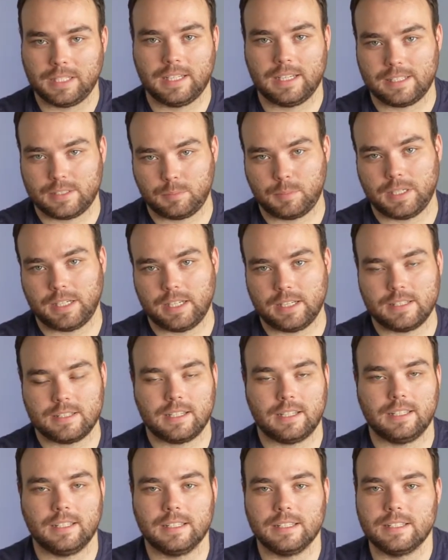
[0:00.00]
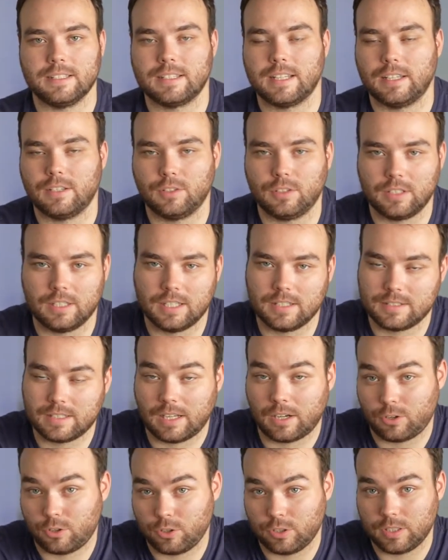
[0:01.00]
en la experiencia de diseño y
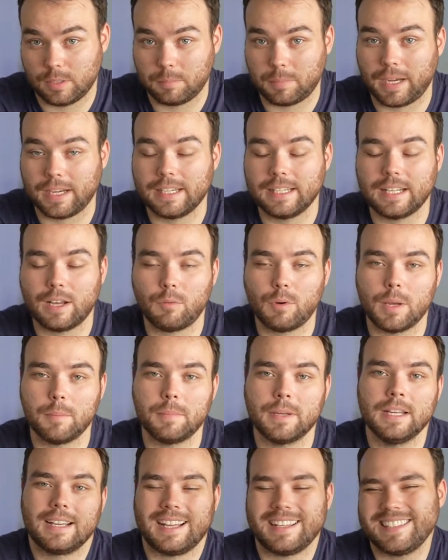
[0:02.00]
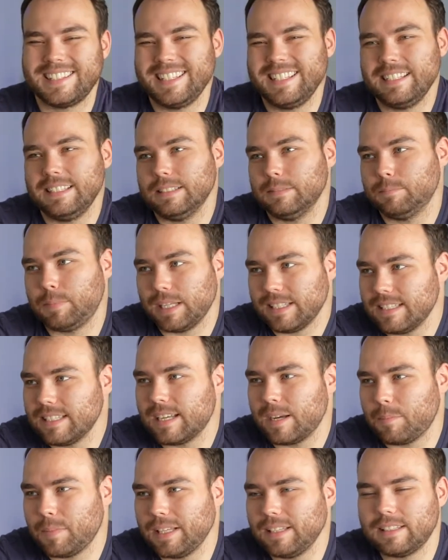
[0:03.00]
desarrollo de página web, casi
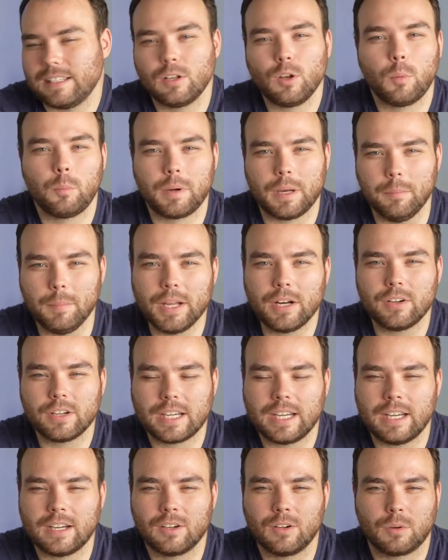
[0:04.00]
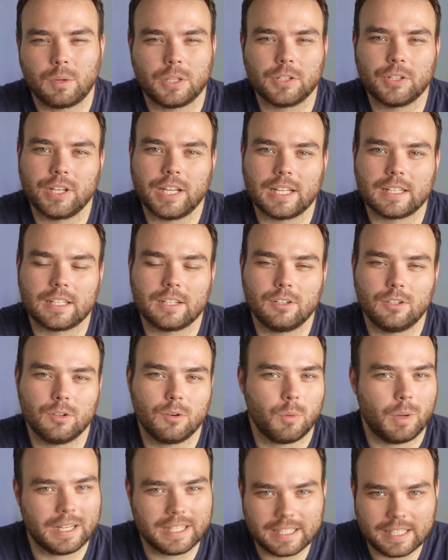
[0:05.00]
básicamente lo primero que hago cuando ya tengo
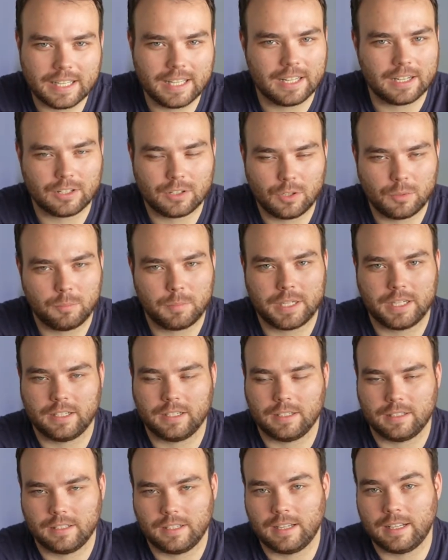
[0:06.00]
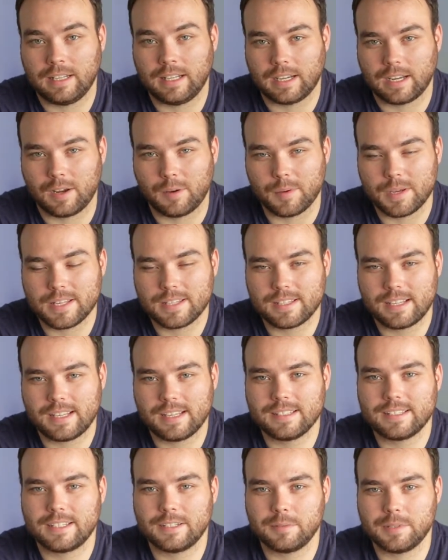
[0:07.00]
cualquier nombre en la cabeza
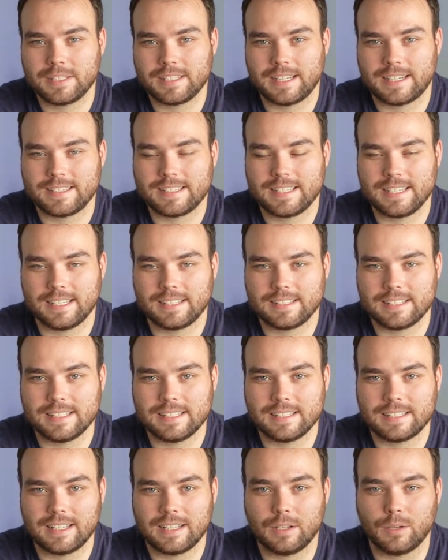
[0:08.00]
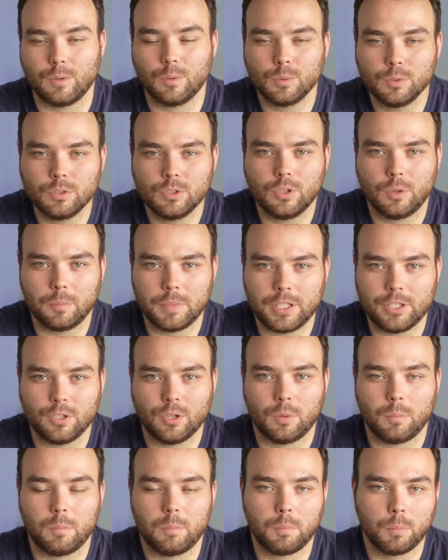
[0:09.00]
es revisar si existe un
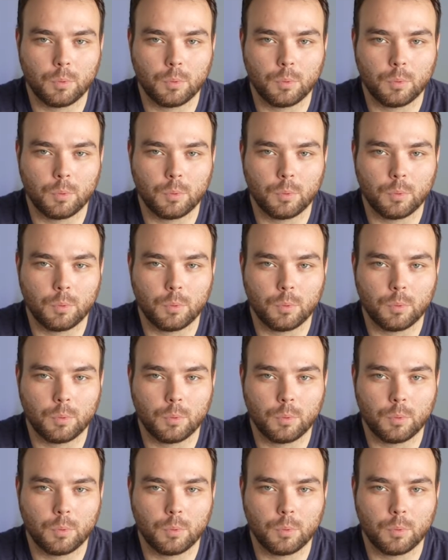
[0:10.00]
dominio